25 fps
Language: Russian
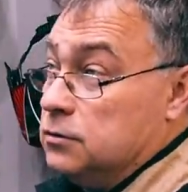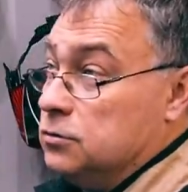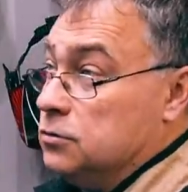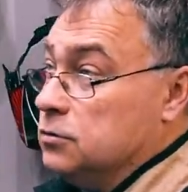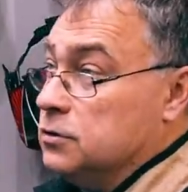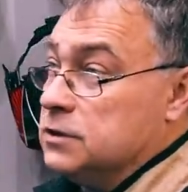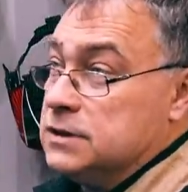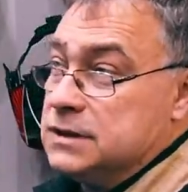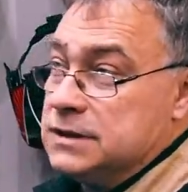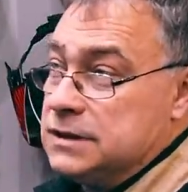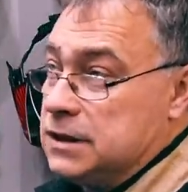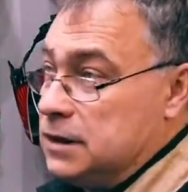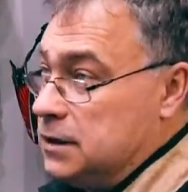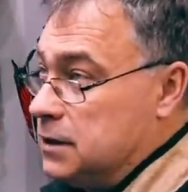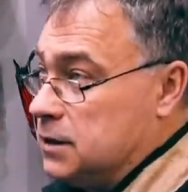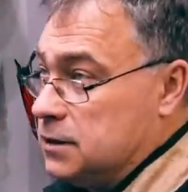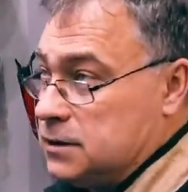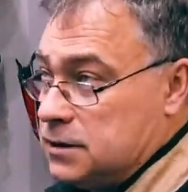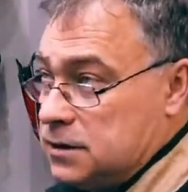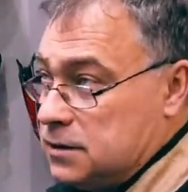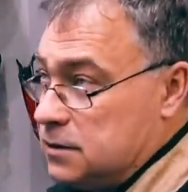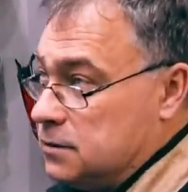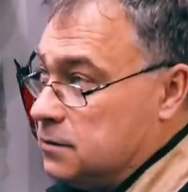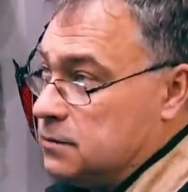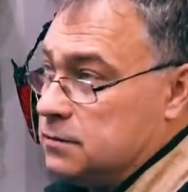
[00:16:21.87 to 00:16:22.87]
ну,
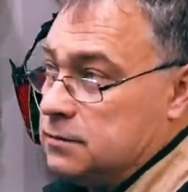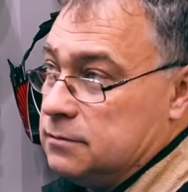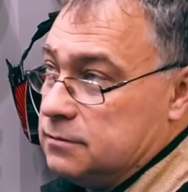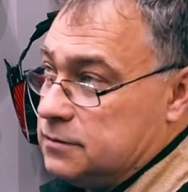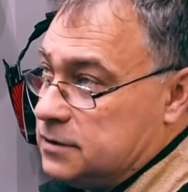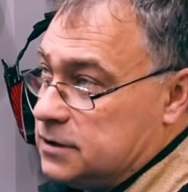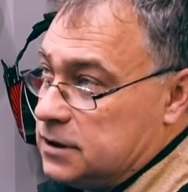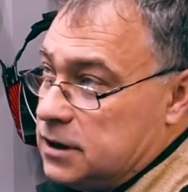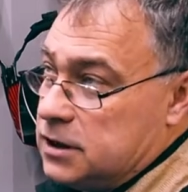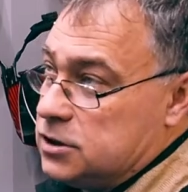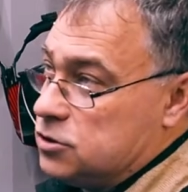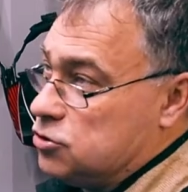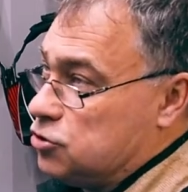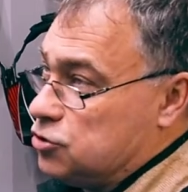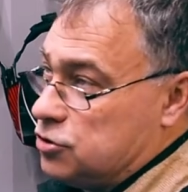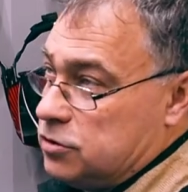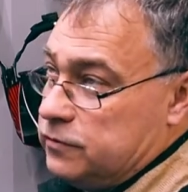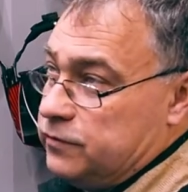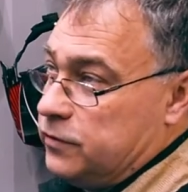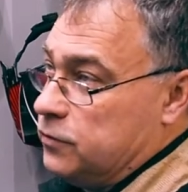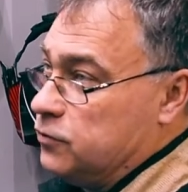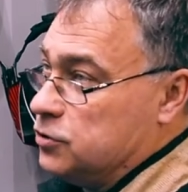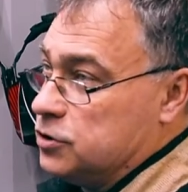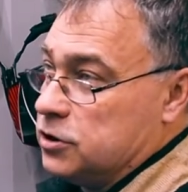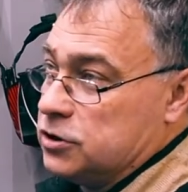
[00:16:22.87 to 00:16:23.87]
осциллятор сразу
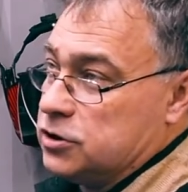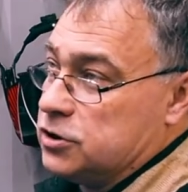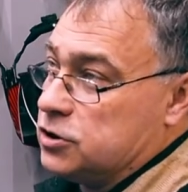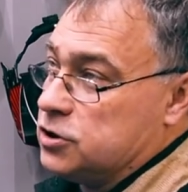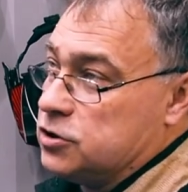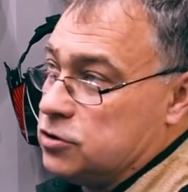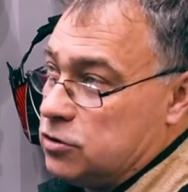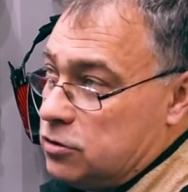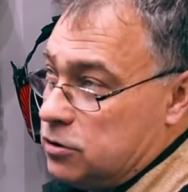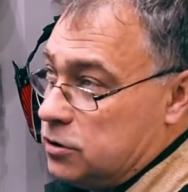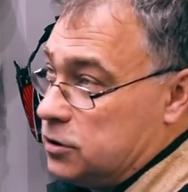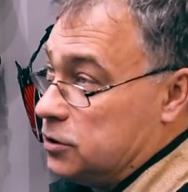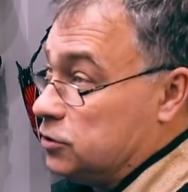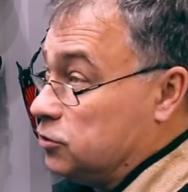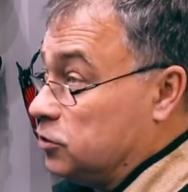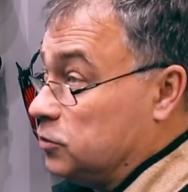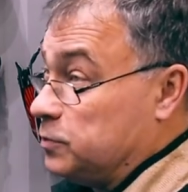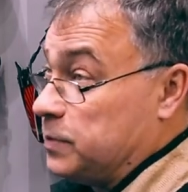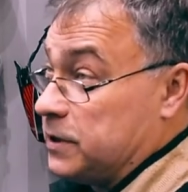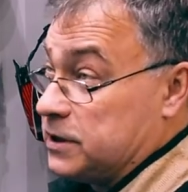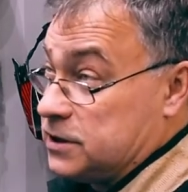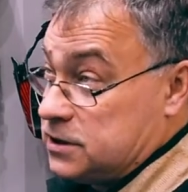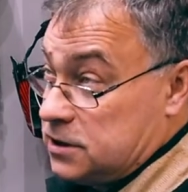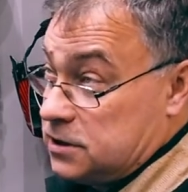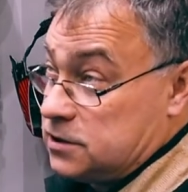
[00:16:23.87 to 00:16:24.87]
же выводит из строя и тот
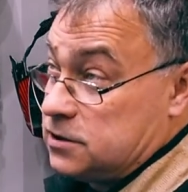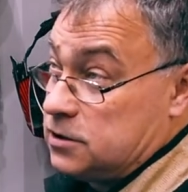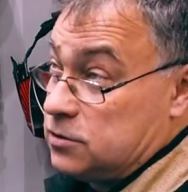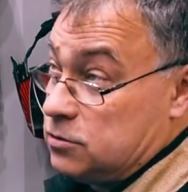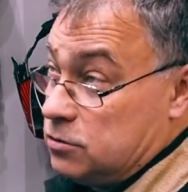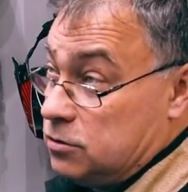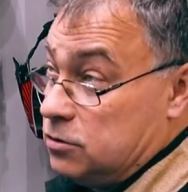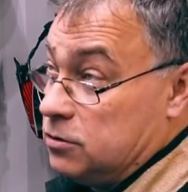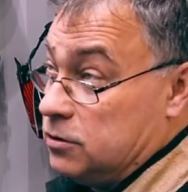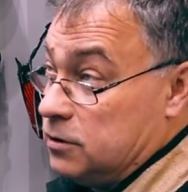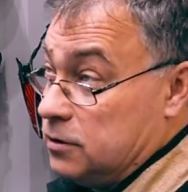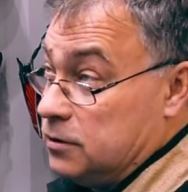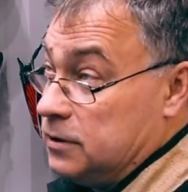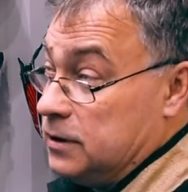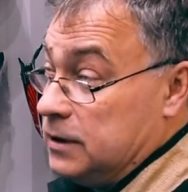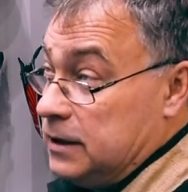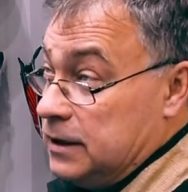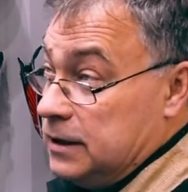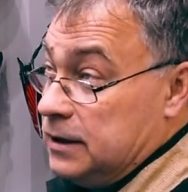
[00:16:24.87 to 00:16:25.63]
процесс, и другой.